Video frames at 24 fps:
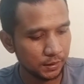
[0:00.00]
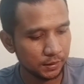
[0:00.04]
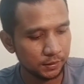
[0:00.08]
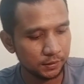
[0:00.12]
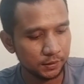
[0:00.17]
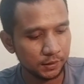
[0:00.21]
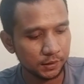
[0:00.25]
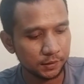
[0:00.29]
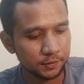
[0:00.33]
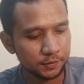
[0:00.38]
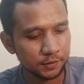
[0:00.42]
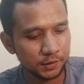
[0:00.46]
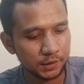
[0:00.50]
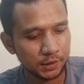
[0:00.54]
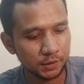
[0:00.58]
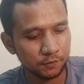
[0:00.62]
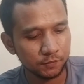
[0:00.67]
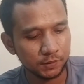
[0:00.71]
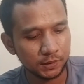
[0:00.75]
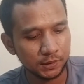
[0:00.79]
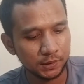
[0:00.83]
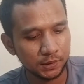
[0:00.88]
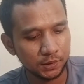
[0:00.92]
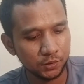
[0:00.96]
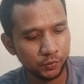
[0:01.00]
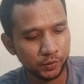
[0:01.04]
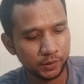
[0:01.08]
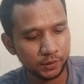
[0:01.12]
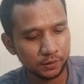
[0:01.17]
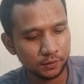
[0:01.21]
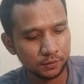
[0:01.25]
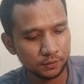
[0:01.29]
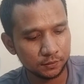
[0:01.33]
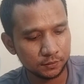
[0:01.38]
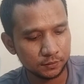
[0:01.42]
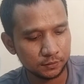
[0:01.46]
นี่ครับเขาเขียนว่า liquid
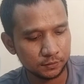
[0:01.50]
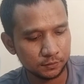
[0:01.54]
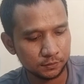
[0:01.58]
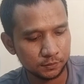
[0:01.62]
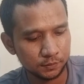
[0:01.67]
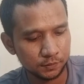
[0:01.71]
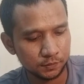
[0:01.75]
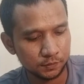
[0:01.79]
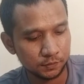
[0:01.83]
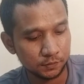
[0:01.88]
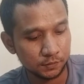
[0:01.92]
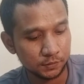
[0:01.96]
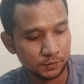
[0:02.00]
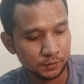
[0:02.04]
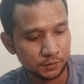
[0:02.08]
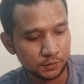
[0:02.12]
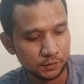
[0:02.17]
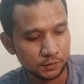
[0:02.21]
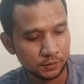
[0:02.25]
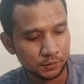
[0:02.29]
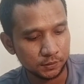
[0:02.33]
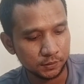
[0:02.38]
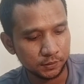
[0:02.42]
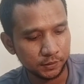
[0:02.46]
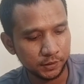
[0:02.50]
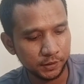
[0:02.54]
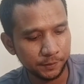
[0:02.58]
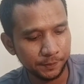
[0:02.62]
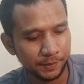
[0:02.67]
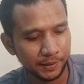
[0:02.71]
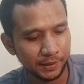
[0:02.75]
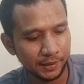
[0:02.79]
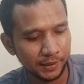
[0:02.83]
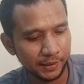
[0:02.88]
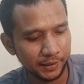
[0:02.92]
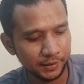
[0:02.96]

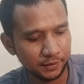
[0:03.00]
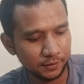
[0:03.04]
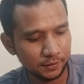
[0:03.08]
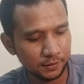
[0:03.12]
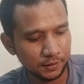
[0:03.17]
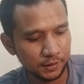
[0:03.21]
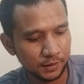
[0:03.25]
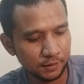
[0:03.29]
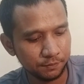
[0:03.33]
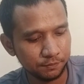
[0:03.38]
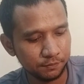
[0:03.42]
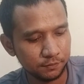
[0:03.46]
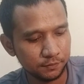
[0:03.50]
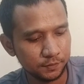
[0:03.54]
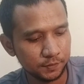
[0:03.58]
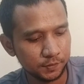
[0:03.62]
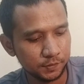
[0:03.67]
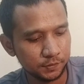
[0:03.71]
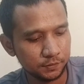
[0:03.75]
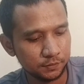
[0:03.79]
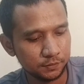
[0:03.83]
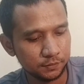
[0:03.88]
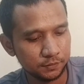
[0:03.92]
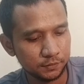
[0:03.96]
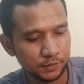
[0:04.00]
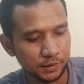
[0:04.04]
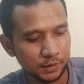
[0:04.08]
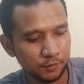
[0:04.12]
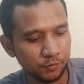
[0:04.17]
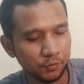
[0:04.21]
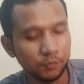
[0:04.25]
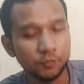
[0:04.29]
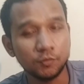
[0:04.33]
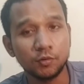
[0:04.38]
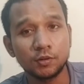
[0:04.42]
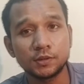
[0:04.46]
repellent นะครับนะ
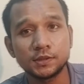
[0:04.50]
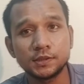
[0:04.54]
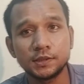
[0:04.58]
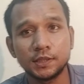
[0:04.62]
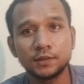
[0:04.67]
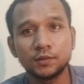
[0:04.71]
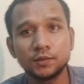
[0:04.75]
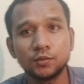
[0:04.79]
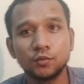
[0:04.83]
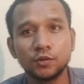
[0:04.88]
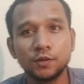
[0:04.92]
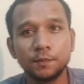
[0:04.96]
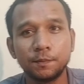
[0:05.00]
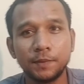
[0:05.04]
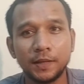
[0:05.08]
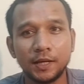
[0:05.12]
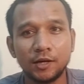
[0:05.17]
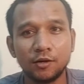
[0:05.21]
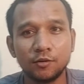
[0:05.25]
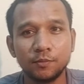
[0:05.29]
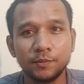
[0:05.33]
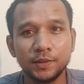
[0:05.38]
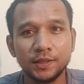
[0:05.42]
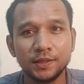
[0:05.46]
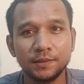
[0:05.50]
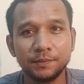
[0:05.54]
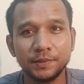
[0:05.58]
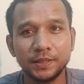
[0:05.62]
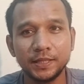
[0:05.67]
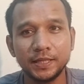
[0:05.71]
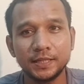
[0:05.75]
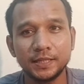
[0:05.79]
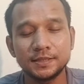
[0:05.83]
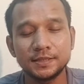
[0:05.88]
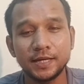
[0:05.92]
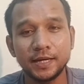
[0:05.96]
ผมออกเสียงถูกหรือเปล่าไม่ไม่
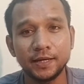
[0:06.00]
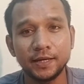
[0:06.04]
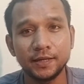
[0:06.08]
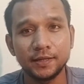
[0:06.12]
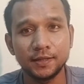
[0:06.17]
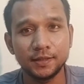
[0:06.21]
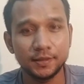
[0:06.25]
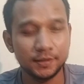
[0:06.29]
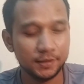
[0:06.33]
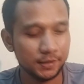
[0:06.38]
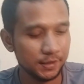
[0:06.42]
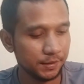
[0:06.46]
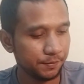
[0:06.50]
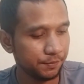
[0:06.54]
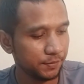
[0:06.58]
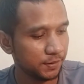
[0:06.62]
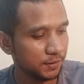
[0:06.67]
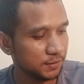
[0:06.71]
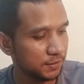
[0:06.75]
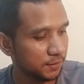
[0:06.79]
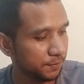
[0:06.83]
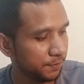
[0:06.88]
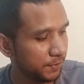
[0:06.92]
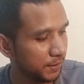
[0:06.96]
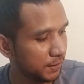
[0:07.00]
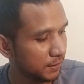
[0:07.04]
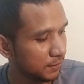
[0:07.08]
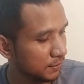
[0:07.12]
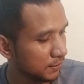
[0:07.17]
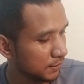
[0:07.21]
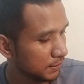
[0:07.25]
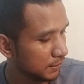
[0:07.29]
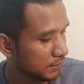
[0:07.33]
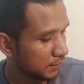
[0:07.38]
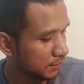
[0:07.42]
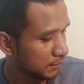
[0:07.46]
แน่ใจนะนะครับ ก็จะเป็น
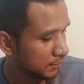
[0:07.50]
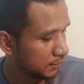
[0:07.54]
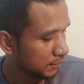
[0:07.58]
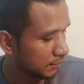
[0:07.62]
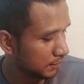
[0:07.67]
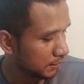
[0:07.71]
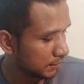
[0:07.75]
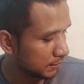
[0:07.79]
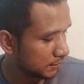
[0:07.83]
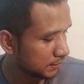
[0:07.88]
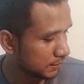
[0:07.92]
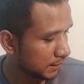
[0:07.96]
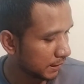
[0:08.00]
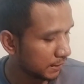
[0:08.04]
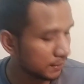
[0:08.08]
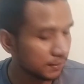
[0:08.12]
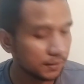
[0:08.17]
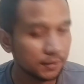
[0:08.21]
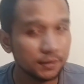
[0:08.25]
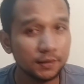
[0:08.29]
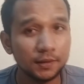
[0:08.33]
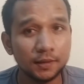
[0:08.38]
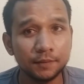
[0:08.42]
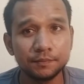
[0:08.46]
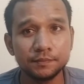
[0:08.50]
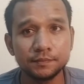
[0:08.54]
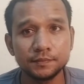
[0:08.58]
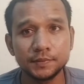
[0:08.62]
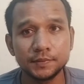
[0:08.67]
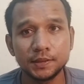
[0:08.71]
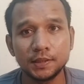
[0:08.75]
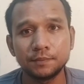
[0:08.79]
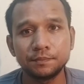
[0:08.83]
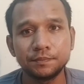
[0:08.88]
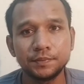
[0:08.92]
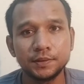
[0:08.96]
สารเคลือบ
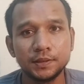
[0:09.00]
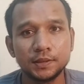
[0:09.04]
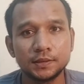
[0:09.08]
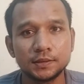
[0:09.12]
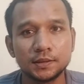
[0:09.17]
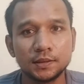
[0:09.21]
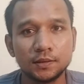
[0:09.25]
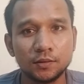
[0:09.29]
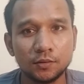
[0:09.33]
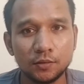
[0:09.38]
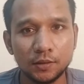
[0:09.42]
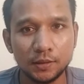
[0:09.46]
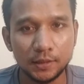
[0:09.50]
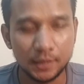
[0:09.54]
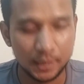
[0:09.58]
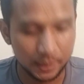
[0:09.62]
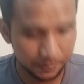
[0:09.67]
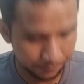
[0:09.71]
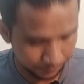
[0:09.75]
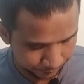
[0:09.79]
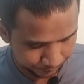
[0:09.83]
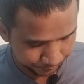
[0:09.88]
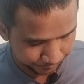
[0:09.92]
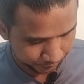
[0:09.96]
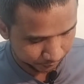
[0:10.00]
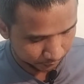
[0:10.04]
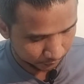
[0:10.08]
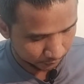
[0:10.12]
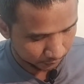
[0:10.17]
นะครับเพื่อสะท้อนน้ำ